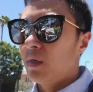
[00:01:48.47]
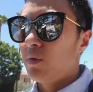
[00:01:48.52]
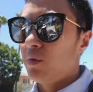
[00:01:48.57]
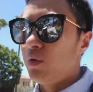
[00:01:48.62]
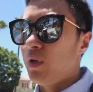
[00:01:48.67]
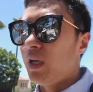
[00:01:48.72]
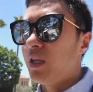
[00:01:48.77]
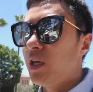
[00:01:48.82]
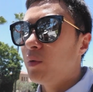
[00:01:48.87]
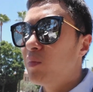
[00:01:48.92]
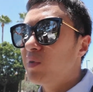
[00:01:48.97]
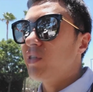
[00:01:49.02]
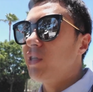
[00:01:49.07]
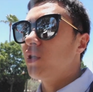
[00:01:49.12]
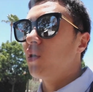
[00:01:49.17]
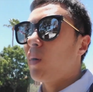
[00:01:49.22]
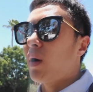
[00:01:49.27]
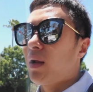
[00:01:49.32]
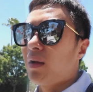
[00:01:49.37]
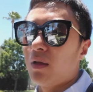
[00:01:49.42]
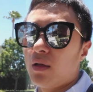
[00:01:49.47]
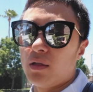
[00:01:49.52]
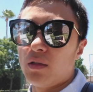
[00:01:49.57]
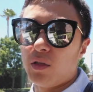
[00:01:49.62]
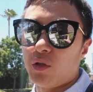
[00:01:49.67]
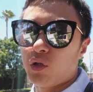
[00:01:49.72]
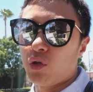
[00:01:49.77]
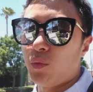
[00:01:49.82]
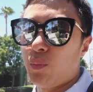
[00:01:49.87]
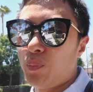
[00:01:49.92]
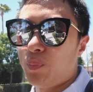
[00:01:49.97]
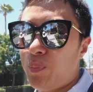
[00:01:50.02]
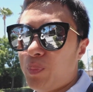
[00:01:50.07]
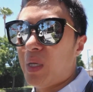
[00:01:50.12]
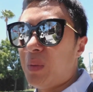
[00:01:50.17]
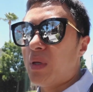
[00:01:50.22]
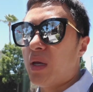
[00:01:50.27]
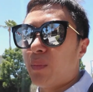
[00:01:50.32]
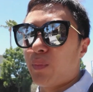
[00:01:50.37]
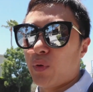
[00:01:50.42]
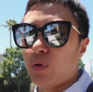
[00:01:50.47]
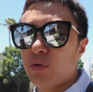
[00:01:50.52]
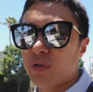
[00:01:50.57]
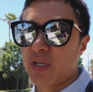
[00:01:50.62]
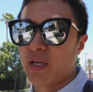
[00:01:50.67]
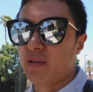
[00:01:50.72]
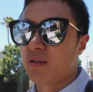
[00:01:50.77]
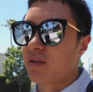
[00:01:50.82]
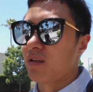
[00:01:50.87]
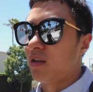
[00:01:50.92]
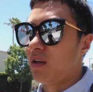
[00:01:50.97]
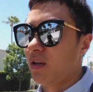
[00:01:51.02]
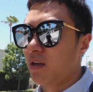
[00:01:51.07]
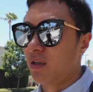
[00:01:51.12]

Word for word: 去 ATM 机的话呢，你就背面不用签字，